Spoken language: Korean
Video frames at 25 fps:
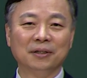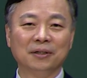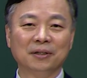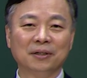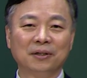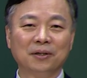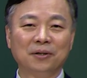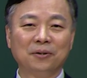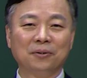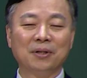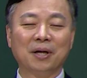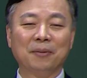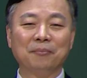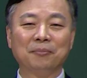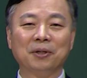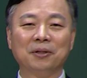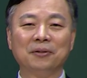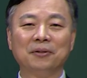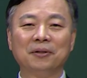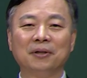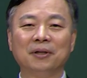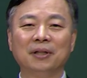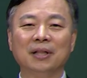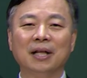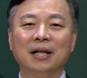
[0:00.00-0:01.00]
그리고
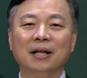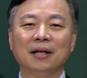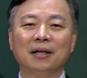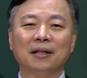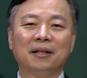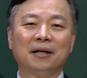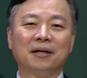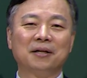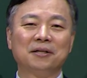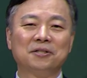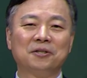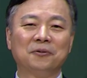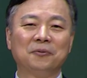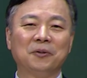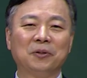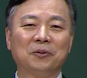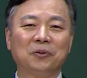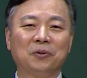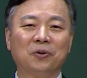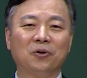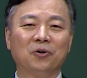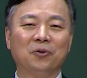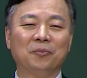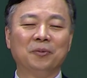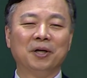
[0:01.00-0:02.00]
남편들은 내가 집에
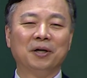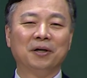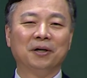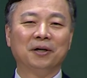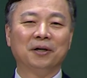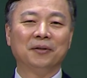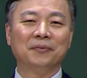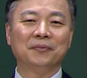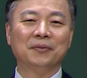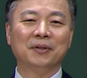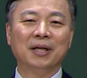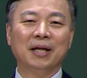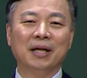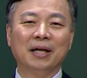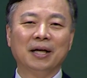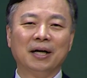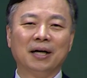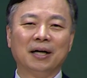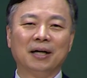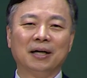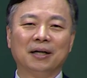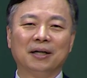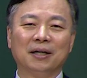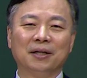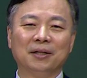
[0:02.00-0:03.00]
들어오면
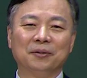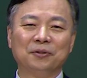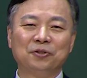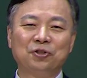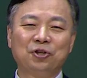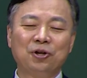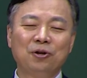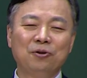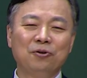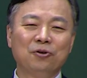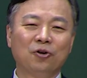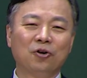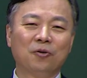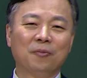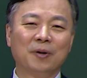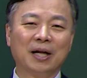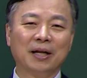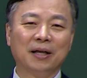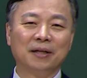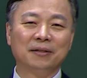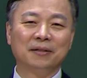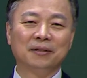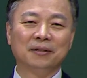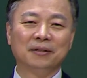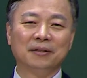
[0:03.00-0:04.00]
어, 쉬려고만
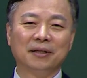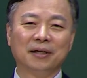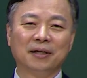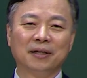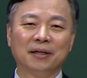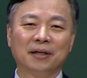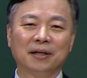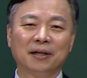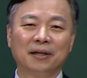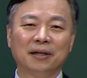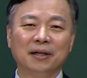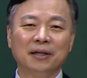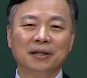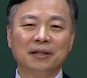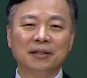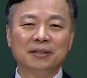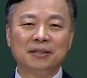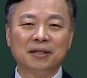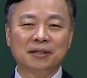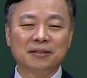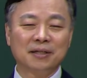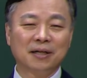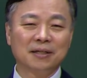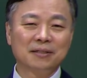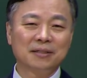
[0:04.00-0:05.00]
했는데
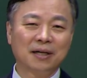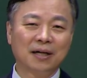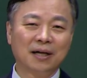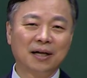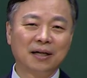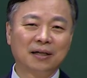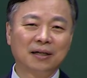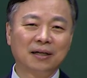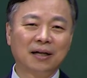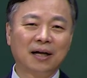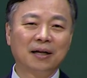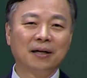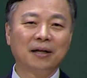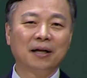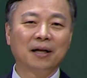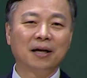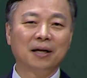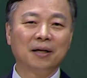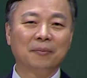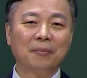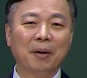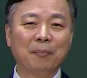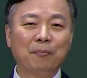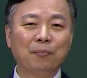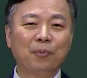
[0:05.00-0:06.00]
직장 생활하는 아내가
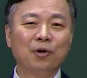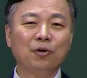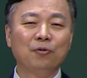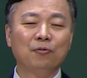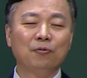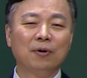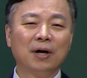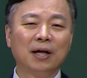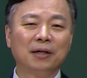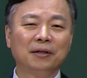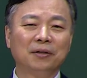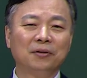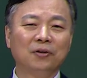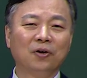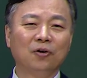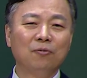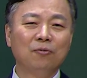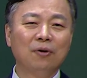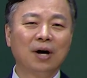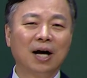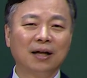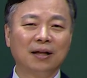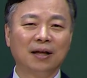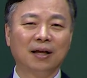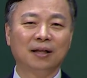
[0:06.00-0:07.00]
맞벌이 부부안에 너무
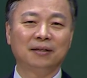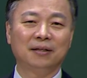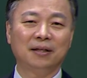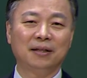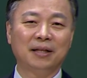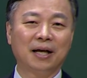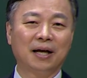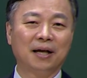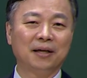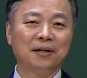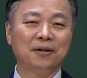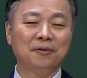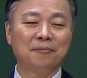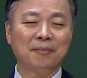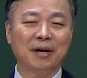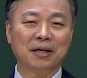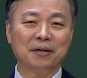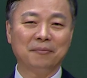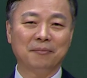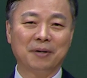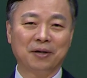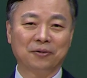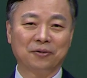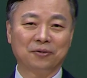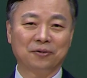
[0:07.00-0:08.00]
아내한테 내가 일을 많이
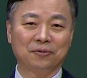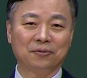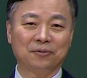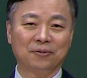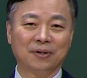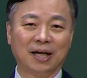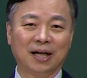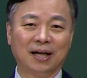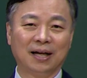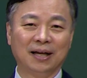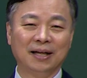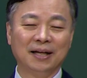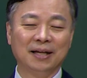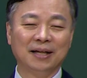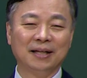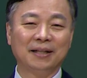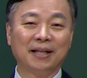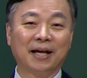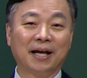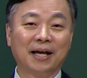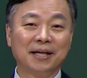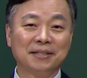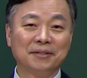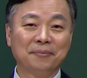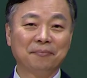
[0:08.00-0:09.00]
맡겼구나.
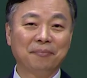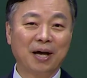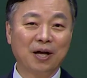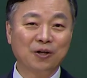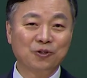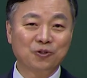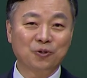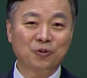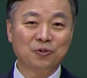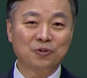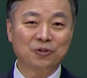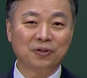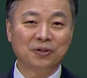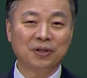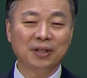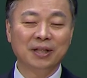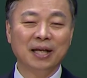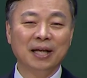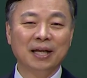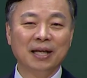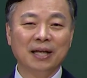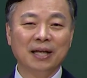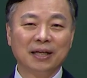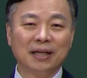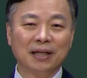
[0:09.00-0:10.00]
내가 이제 방 청소는
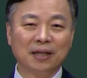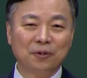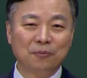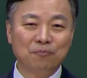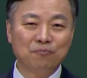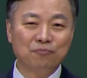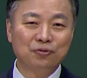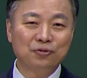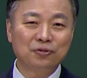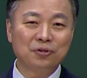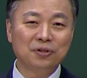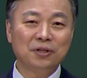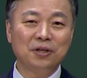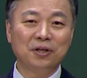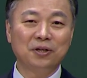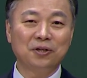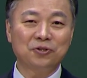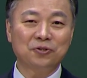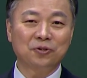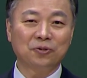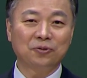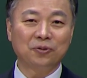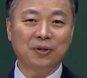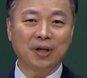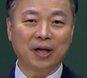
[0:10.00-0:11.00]
무슨 일이
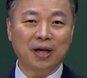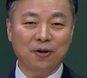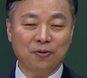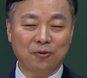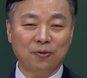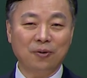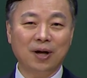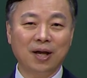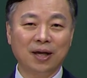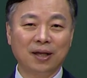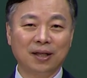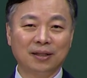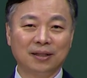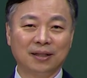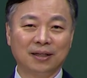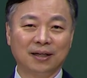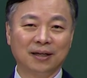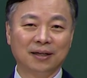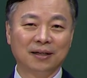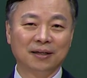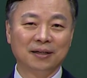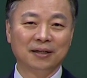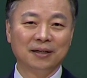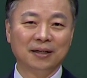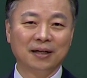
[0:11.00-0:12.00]
있어도 내가 꼭 하겠다.
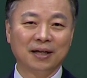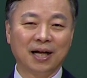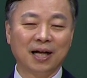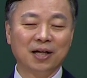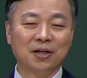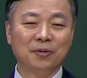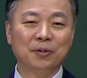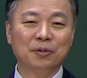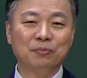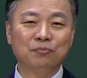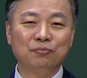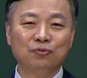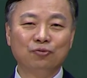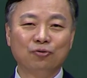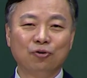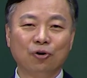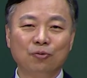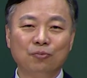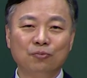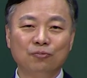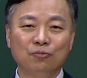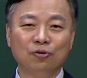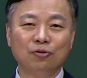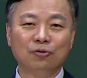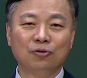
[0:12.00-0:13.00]
아니면
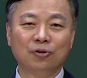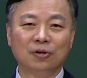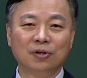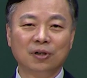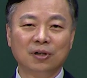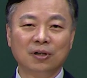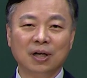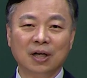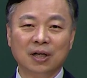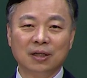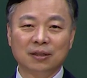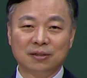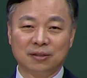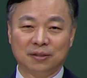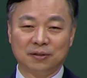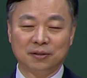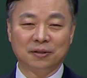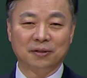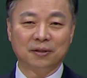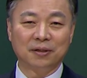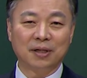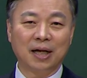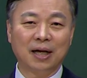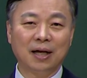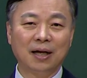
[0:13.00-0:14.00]
무거운 물건을
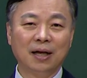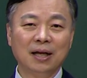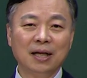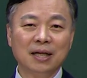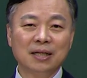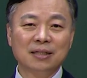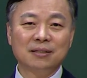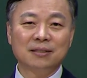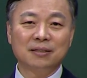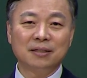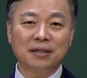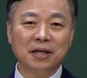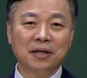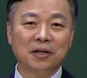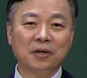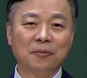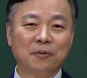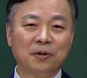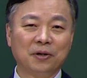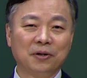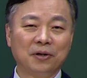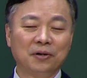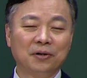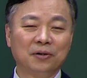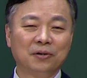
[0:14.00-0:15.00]
들거나 쓰레기
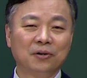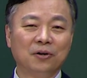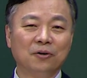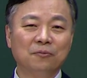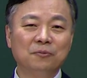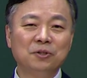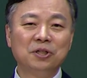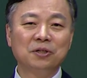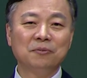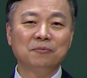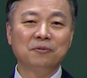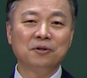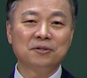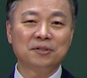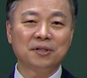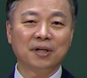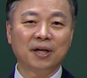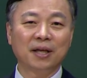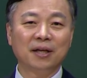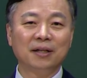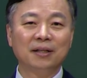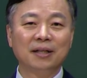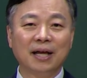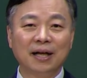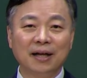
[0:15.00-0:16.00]
버리는 거 음식물
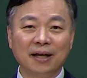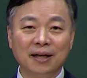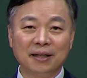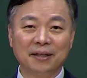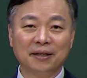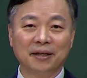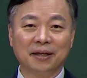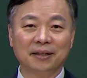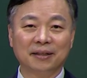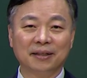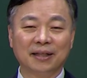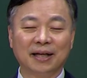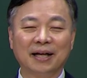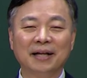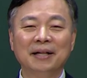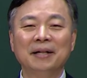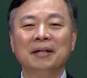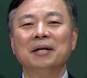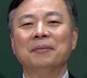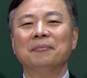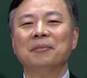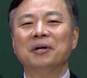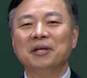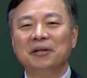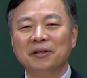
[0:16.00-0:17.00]
쓰레기는 내가 해야 되겠다
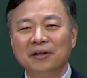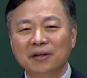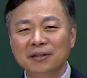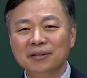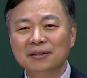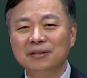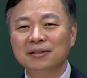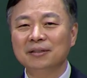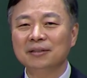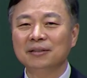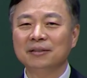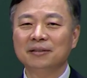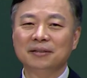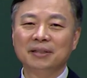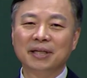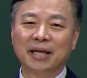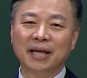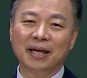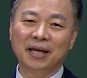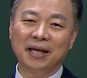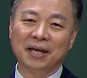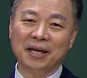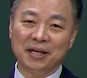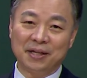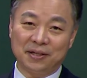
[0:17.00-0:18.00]
뭐 이런
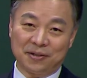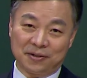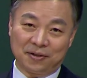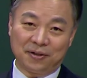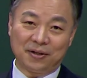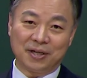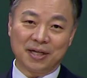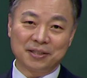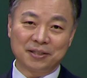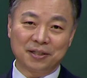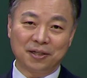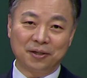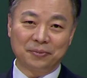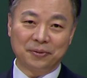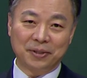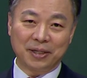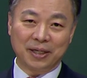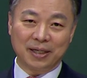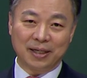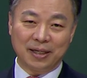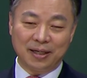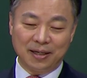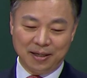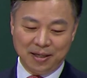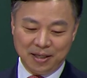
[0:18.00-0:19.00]
등등의 여러 가지를
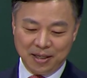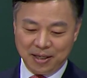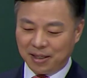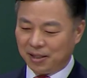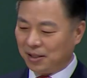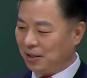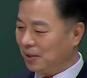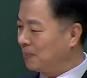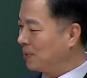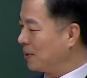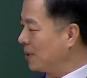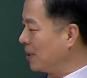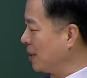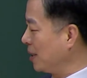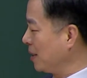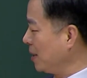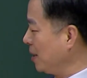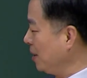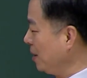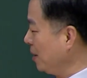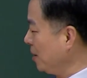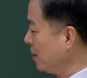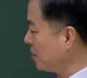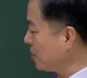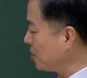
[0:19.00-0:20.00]
우리가
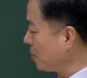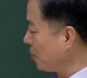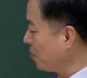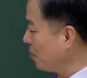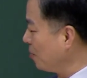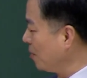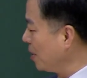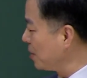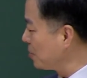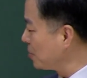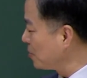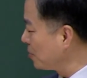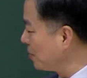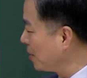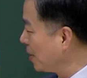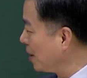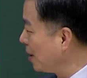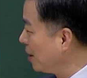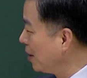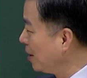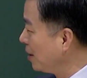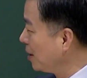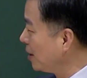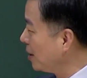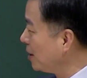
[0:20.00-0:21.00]
어플라이 적용할 수가
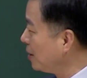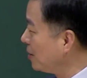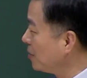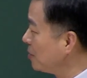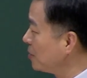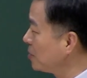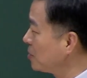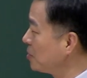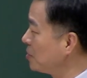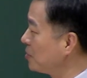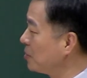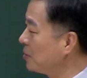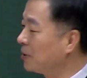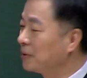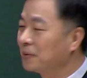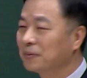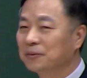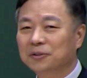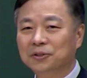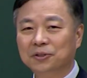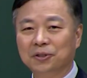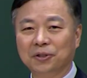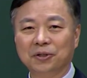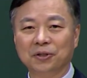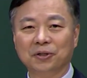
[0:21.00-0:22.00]
있는 것이죠
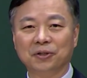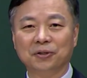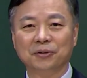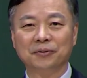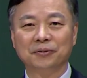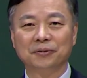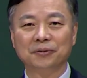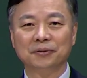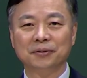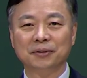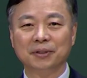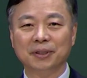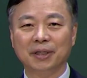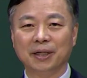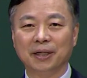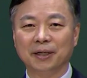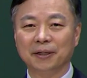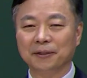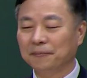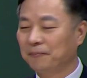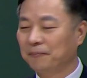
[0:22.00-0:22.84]
적용 예.